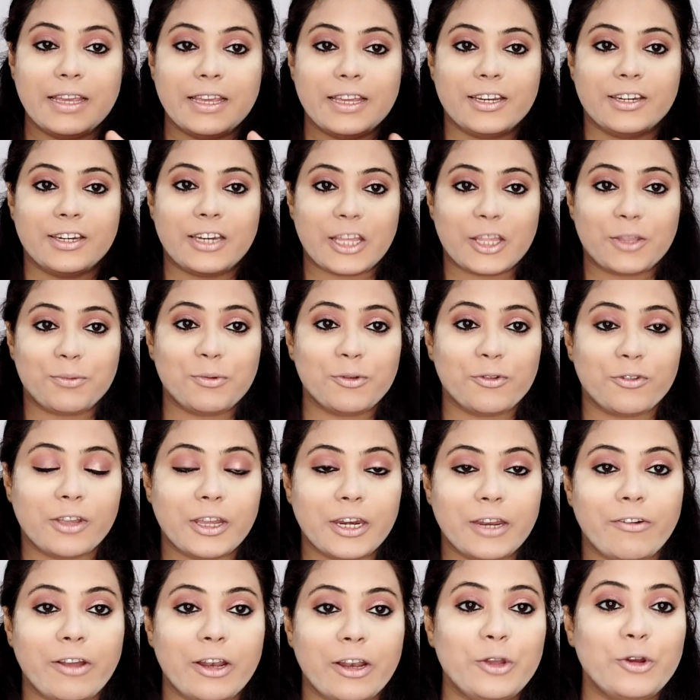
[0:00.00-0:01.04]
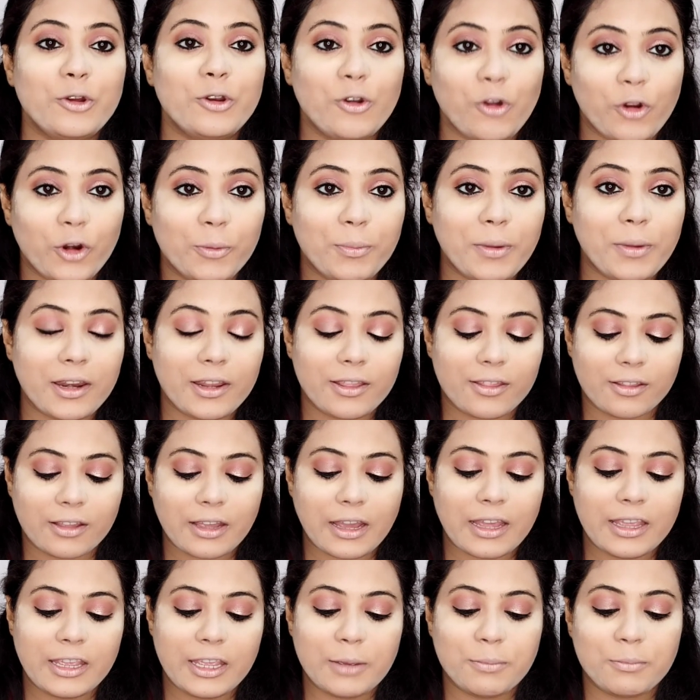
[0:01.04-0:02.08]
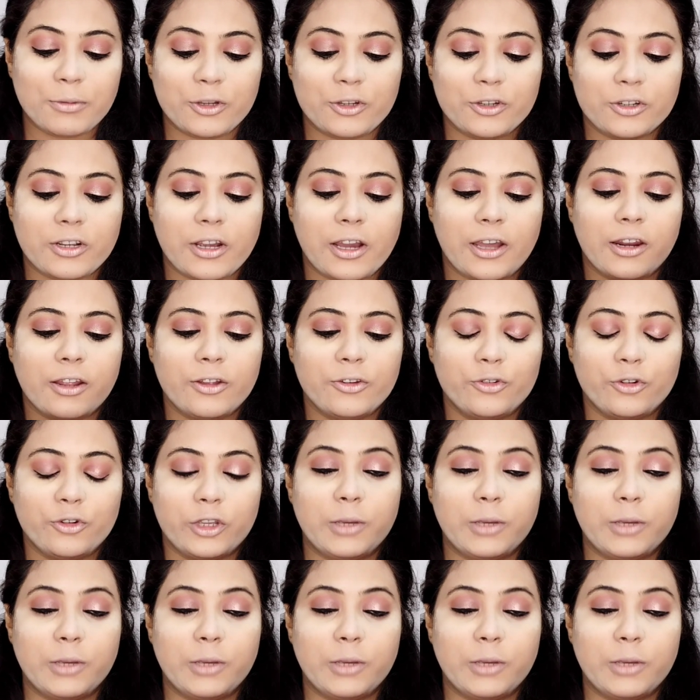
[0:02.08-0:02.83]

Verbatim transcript: करने वाली हूँ लोरे पेरिस का ये मशकारा जो कि मेरा